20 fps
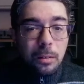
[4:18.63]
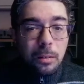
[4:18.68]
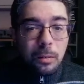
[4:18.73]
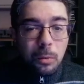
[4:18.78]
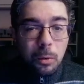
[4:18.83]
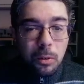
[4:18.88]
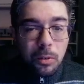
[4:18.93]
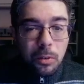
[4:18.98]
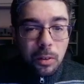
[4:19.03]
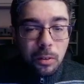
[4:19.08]

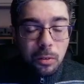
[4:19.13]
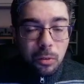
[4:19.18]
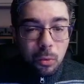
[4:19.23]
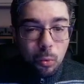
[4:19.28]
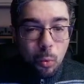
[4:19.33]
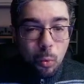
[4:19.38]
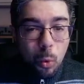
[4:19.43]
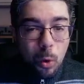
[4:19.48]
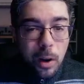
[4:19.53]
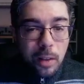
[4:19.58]
queste
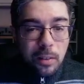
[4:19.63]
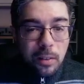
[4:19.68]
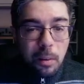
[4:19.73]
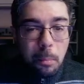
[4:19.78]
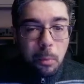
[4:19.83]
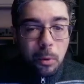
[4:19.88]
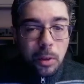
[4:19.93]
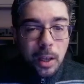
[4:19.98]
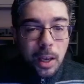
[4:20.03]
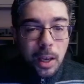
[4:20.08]
scuole
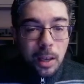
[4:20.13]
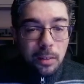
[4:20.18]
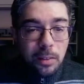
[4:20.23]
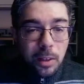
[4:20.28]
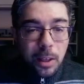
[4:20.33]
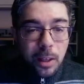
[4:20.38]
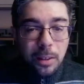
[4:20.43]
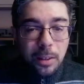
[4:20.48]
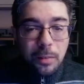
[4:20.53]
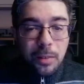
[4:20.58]
giapponesi,
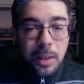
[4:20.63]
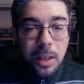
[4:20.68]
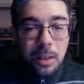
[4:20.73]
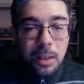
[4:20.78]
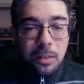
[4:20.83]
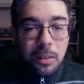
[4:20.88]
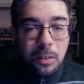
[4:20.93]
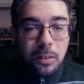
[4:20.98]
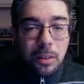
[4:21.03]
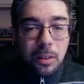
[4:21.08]
le
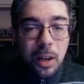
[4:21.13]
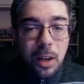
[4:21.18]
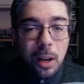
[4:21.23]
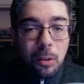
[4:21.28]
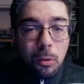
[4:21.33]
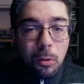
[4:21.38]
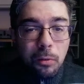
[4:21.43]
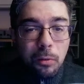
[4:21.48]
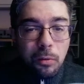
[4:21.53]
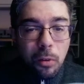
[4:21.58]
divise, eccetera,
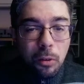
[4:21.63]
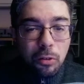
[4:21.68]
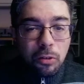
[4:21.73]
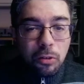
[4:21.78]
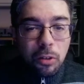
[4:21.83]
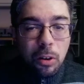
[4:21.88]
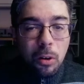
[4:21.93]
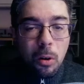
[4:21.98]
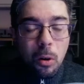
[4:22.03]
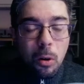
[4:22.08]
non
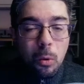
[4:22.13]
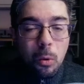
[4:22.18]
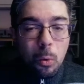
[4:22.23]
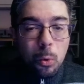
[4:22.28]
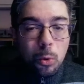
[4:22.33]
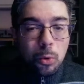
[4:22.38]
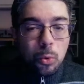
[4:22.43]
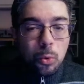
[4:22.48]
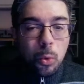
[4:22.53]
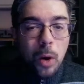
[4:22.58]
fossero
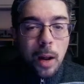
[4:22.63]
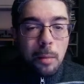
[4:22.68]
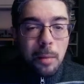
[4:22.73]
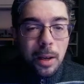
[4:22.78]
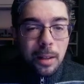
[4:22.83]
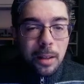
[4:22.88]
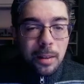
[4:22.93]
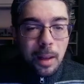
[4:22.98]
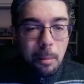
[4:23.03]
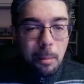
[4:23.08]

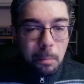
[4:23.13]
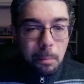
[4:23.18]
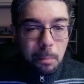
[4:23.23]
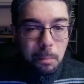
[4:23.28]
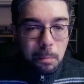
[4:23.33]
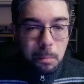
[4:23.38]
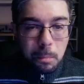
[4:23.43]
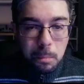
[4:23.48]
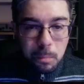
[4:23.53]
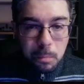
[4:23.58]
culturalmente
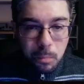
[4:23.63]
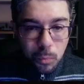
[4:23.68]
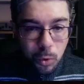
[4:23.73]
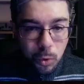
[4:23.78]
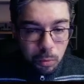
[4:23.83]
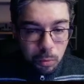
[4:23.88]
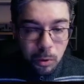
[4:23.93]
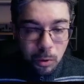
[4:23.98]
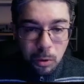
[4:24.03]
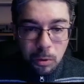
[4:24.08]

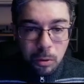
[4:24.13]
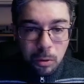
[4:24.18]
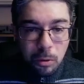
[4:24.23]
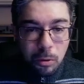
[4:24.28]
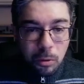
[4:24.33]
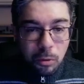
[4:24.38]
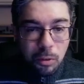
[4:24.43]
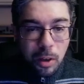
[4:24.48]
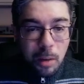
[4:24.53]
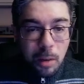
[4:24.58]
non,
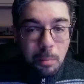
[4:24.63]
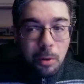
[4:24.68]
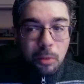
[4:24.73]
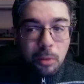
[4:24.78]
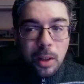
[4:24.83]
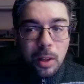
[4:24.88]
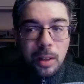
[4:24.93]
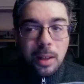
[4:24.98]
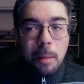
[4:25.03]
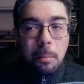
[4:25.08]
non sarebbero
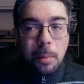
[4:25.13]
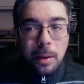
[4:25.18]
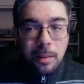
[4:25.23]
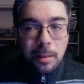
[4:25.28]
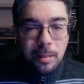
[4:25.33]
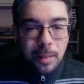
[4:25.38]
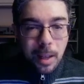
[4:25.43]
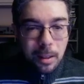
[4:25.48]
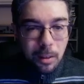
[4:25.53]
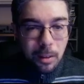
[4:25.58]
state
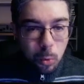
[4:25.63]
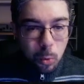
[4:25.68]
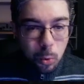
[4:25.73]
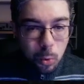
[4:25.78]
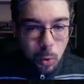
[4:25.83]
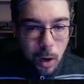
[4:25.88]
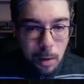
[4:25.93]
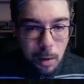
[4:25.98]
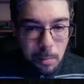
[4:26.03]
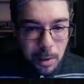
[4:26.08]
apprezzate
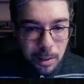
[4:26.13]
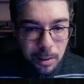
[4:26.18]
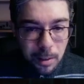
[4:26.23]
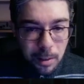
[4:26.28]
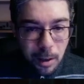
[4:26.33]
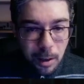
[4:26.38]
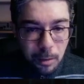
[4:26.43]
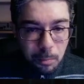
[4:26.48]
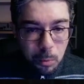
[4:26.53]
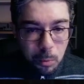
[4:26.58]
culturalmente
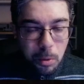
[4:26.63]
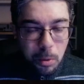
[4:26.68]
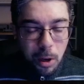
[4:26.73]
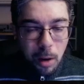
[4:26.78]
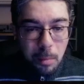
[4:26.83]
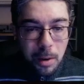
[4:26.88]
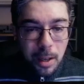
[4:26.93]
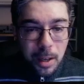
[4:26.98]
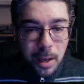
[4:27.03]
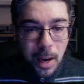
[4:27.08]
dal pubblico
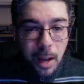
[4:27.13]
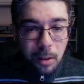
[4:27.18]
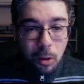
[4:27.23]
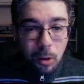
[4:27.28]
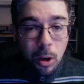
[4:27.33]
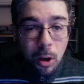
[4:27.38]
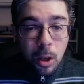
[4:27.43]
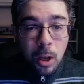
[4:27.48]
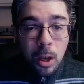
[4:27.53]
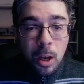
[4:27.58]

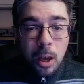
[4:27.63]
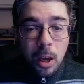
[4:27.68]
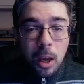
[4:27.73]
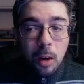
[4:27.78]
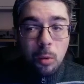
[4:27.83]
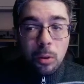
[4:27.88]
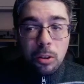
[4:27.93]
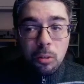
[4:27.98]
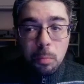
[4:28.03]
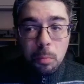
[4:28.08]
americano e
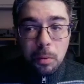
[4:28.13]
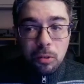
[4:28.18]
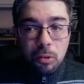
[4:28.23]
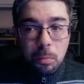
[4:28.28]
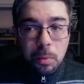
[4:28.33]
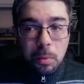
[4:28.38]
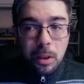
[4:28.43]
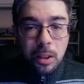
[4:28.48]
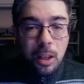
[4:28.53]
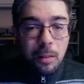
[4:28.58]
quindi spesso
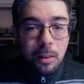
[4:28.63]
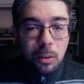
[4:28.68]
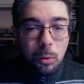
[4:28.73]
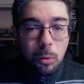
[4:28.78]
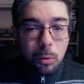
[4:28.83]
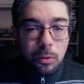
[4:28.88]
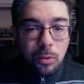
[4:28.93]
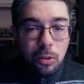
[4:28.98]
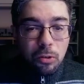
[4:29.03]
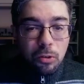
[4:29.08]
prendevano
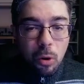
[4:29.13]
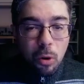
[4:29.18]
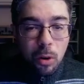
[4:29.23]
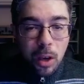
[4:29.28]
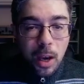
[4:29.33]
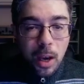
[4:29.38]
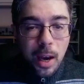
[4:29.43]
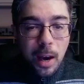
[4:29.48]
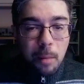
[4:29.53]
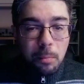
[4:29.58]
questi
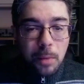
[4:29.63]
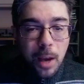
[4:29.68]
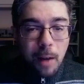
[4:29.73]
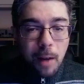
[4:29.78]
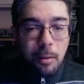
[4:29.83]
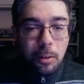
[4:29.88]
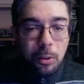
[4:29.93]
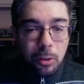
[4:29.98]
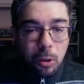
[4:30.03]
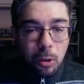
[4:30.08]
giochi,
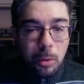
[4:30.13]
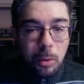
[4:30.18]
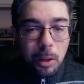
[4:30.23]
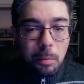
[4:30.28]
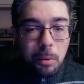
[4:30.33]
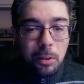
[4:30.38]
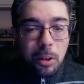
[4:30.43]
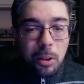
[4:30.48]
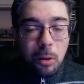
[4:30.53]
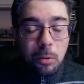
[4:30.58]
cambiavano i nomi del
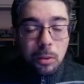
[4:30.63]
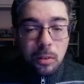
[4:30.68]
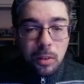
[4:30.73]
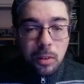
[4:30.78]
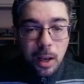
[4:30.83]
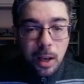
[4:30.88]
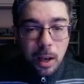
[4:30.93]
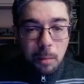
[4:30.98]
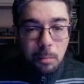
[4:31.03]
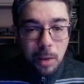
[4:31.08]

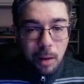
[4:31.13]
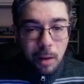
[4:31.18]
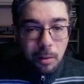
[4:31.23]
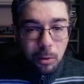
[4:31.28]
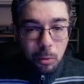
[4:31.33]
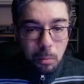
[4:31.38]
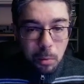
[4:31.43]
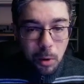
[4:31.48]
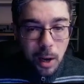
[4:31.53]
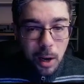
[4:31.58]
protagonista,
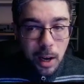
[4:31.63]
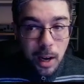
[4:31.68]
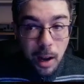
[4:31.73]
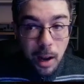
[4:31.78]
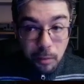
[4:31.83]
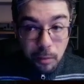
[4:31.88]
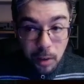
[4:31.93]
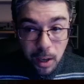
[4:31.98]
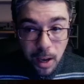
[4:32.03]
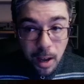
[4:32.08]
cambiavano un po' la
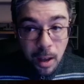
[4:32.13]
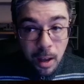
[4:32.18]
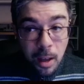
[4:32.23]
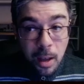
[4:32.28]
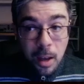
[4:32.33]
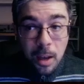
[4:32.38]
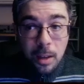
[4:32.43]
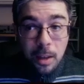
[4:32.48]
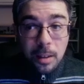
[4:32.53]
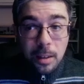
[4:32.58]
grafica,
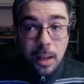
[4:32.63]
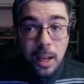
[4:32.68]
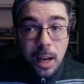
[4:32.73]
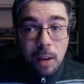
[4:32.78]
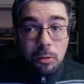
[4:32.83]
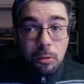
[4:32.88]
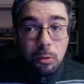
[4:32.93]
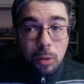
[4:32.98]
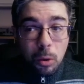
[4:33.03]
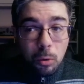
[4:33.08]
nel
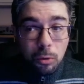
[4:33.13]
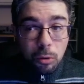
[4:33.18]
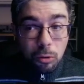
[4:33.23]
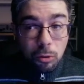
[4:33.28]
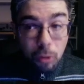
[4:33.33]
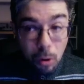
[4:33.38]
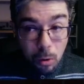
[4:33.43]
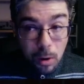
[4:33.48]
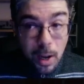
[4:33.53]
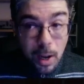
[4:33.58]
caso di questo
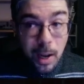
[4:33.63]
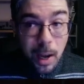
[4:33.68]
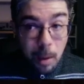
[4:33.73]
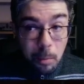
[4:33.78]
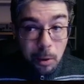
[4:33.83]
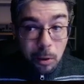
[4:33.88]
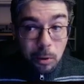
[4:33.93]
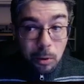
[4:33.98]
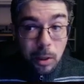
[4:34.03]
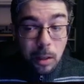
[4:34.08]
gioco la
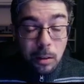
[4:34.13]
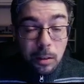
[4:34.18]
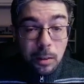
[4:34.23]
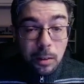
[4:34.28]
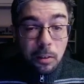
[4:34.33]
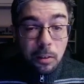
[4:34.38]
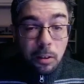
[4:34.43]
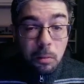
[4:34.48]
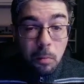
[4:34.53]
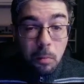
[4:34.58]
cambiano
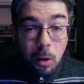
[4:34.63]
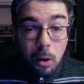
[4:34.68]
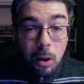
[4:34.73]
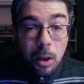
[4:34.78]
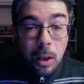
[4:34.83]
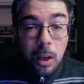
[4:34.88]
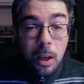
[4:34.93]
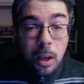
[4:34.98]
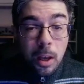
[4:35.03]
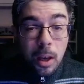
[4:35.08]

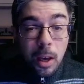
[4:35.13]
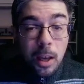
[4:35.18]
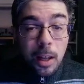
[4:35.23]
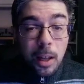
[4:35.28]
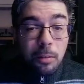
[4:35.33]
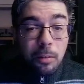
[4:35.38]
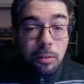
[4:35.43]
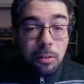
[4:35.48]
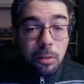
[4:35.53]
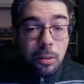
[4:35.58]
tantissimo e
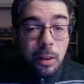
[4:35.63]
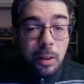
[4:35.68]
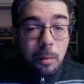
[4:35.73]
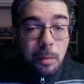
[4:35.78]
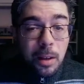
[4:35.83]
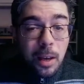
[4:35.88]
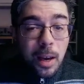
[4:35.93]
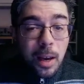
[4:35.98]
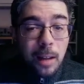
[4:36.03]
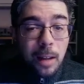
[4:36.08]
la versione
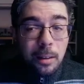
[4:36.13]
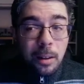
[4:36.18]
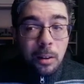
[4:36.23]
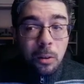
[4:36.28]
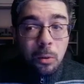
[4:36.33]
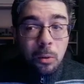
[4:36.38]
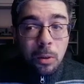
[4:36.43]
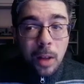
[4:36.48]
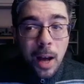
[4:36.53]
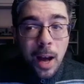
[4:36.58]
americana
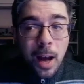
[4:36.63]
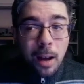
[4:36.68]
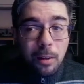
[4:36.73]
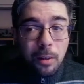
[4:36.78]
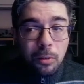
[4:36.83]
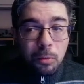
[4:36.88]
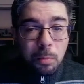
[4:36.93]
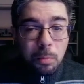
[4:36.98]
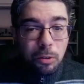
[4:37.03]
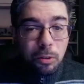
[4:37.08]
non ha
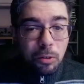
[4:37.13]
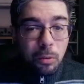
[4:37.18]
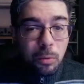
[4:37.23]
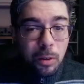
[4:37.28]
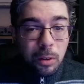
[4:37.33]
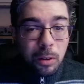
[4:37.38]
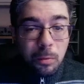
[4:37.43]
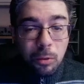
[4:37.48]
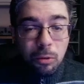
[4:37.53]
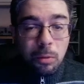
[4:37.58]
spesso
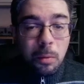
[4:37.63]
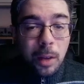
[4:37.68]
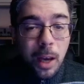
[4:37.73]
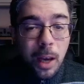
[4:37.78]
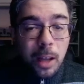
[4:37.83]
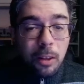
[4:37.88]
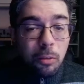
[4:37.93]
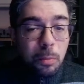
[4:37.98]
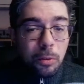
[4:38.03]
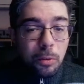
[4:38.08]
le versioni
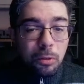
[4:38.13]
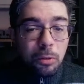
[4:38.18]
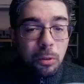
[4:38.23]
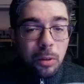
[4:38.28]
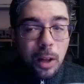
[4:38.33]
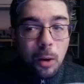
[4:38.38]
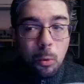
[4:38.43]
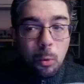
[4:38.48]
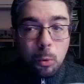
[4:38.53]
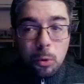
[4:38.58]
americane spesso
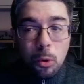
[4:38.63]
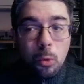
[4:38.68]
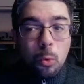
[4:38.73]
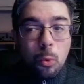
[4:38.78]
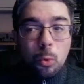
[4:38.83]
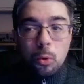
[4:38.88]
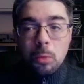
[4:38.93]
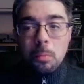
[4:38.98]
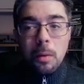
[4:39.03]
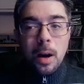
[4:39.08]
non ha Kunio
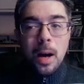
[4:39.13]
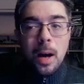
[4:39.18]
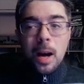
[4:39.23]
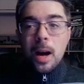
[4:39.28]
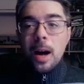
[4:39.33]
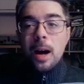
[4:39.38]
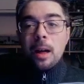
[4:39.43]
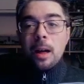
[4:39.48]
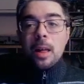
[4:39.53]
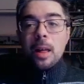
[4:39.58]
Kun
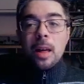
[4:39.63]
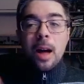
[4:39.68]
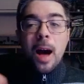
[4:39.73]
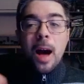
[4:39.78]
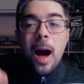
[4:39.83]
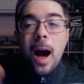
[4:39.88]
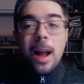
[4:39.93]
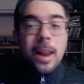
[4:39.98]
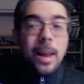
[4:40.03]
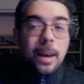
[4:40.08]
ma
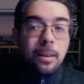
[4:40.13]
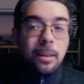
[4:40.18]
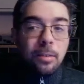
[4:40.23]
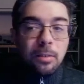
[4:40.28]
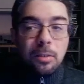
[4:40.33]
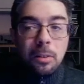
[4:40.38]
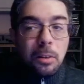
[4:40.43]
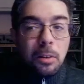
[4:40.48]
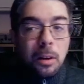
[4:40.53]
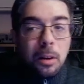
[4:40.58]

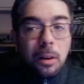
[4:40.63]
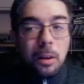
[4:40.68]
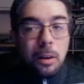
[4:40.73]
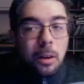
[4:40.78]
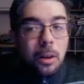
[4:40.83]
Alex eh,